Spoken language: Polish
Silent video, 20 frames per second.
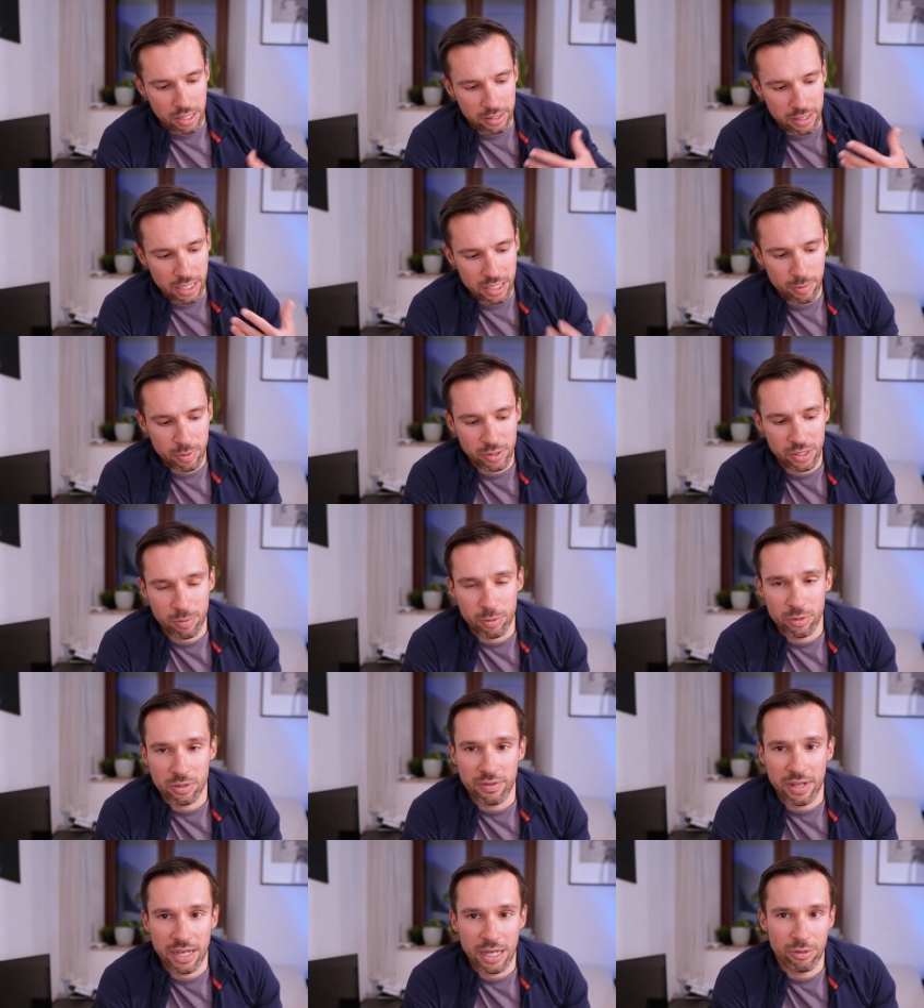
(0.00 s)
też będzie
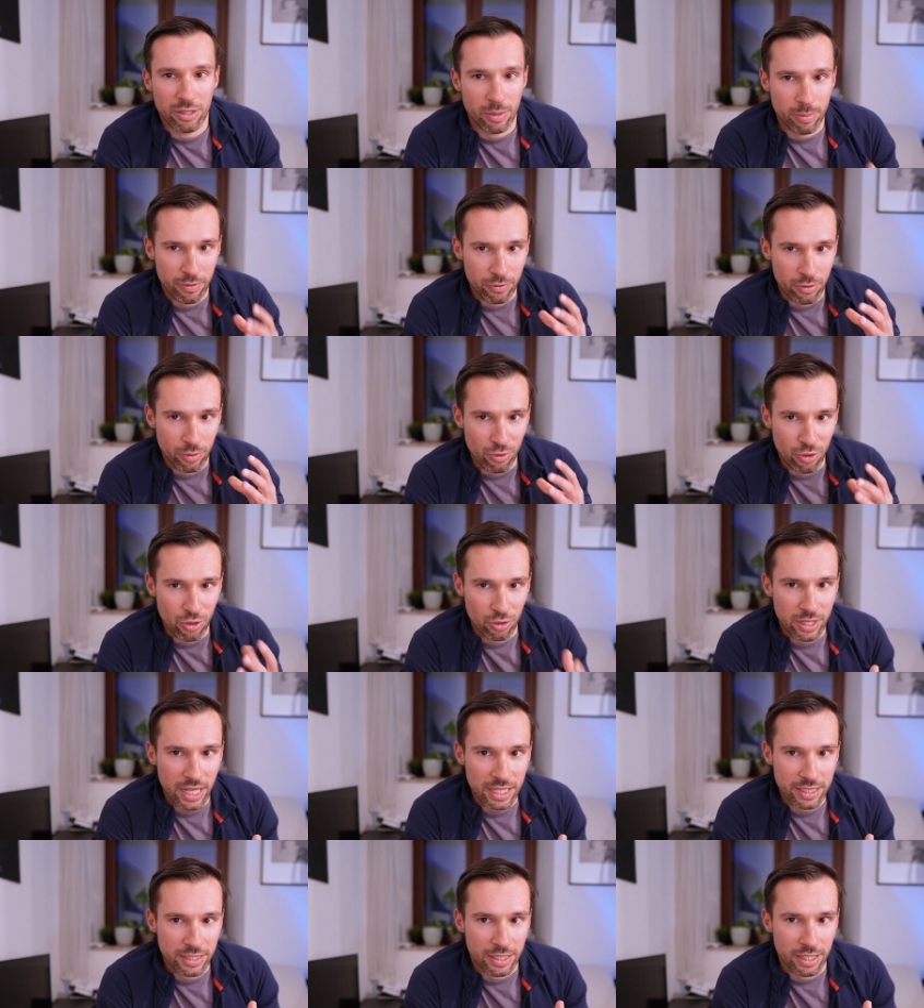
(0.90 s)
pozwalał na pewną
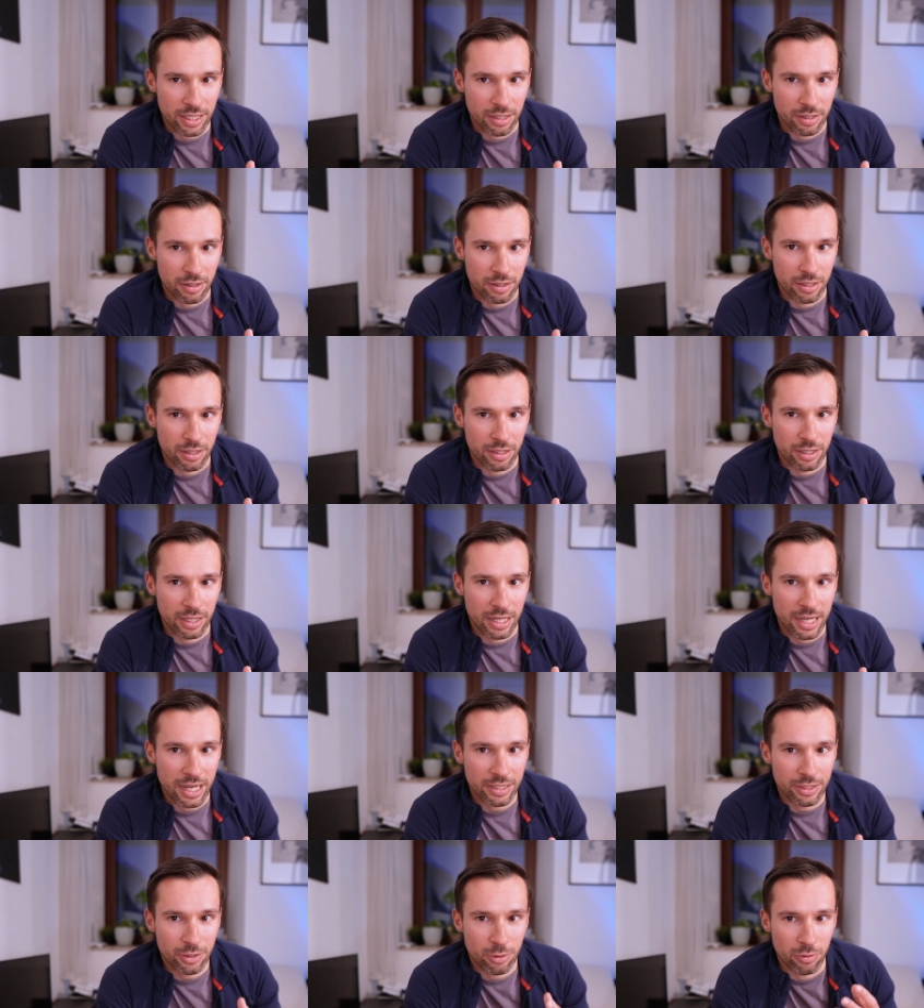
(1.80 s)
rotację e,
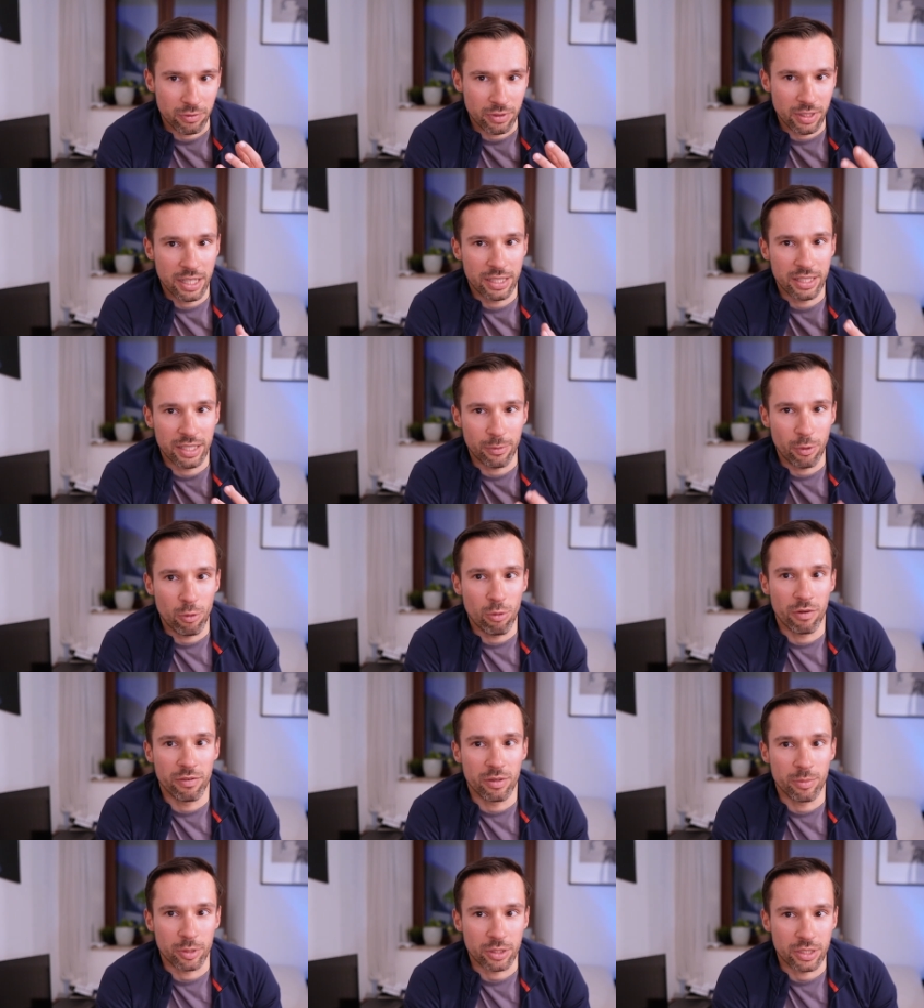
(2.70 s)
kasku względem
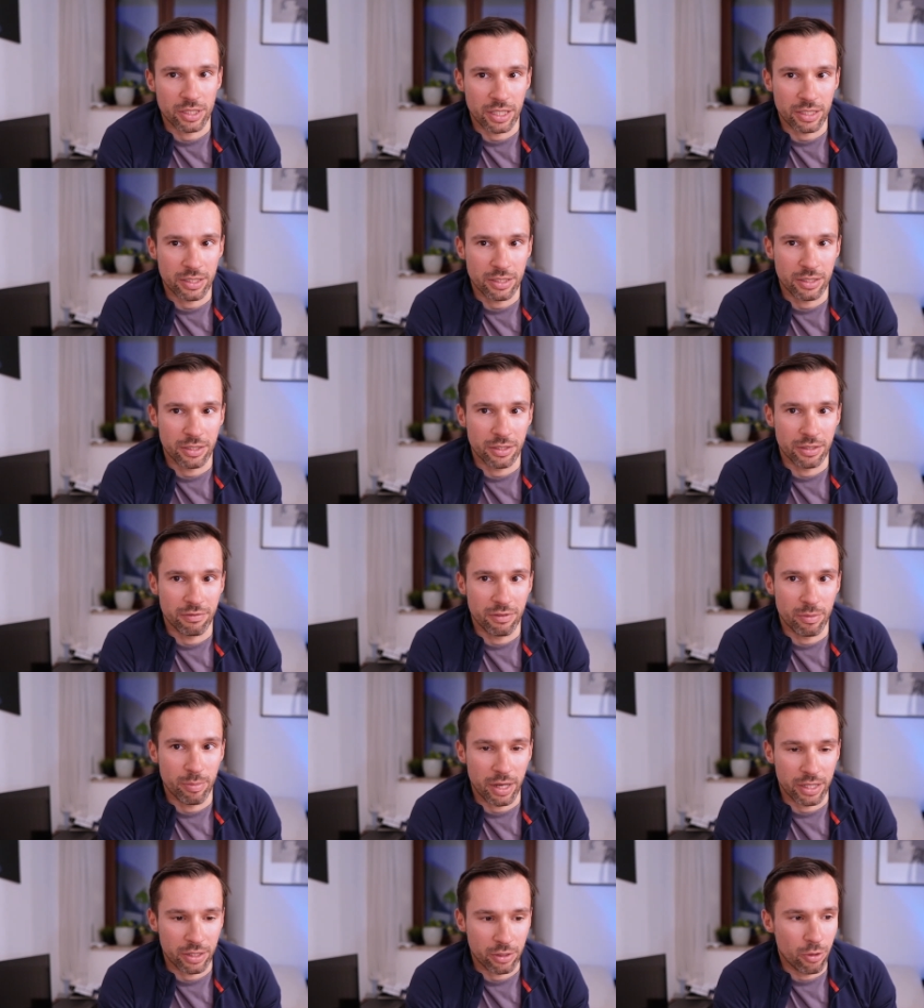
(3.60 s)
głowy podczas e,
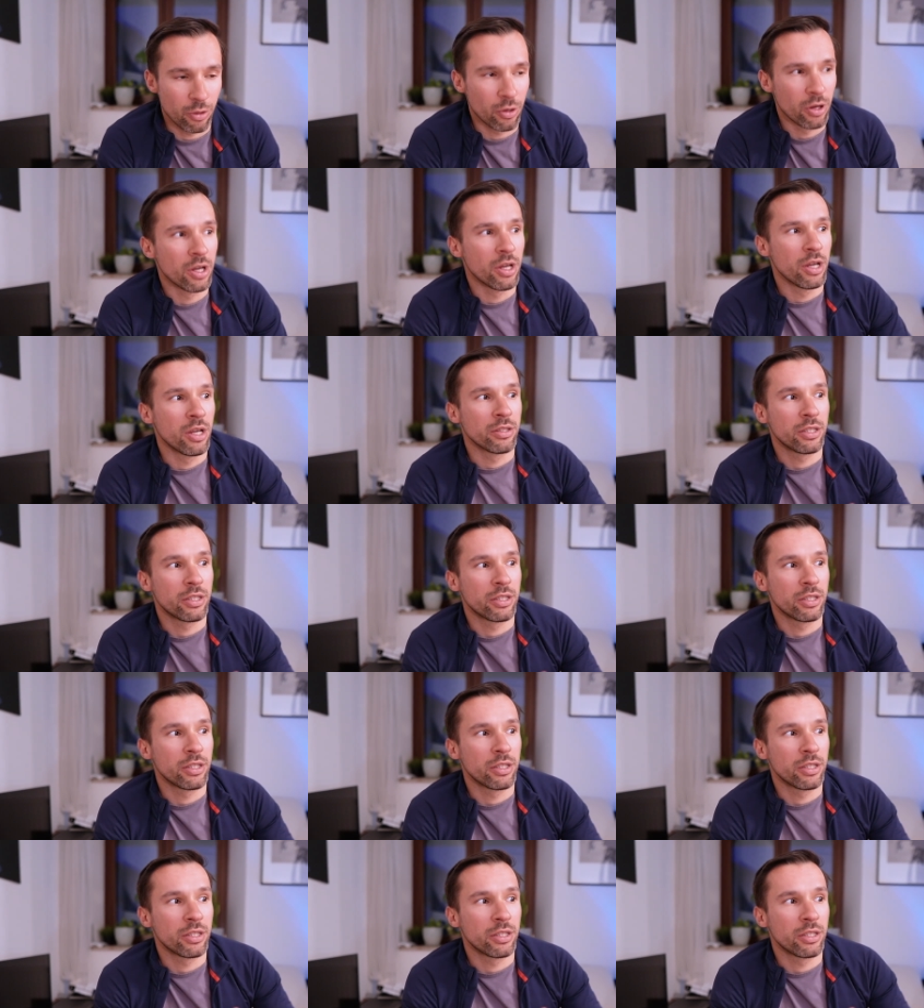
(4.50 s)
wypadku,